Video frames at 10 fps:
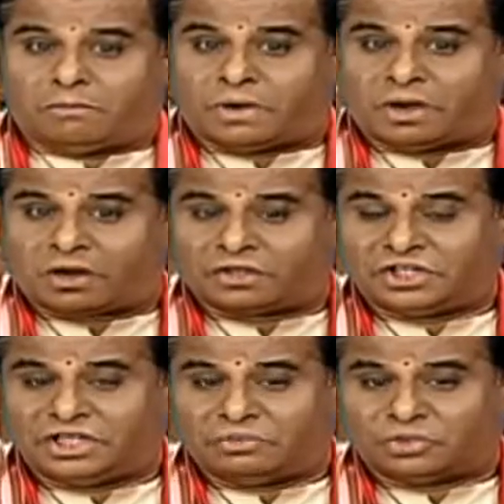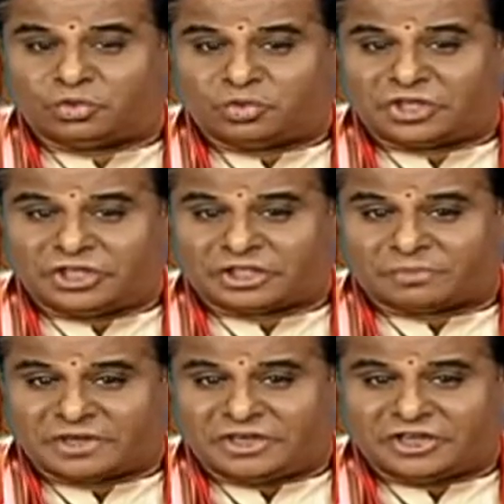భారతీ వధూటీ
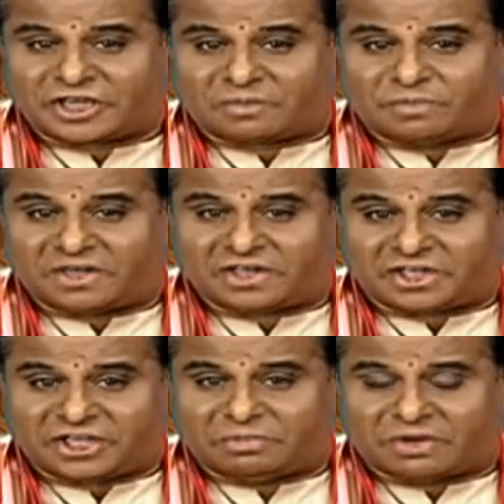తపనీయ గర్భ నిఘటీ